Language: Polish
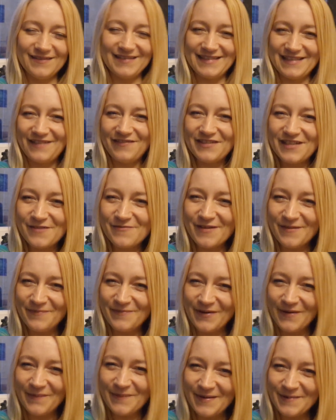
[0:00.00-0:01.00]
Zawsze
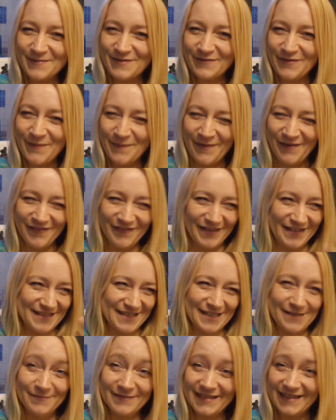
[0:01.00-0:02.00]
mam problem z
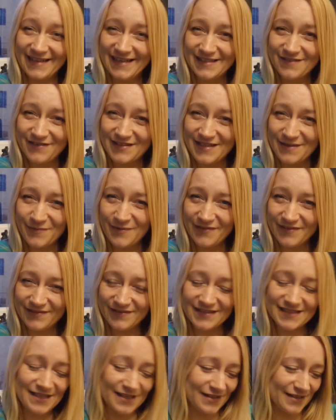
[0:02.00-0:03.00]
wypowiedzeniem tej nazwy,
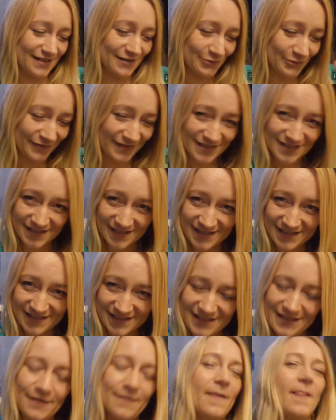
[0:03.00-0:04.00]

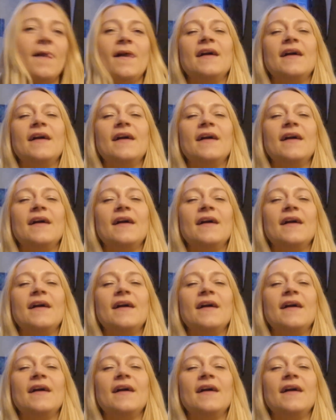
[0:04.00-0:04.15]
zauważyliście?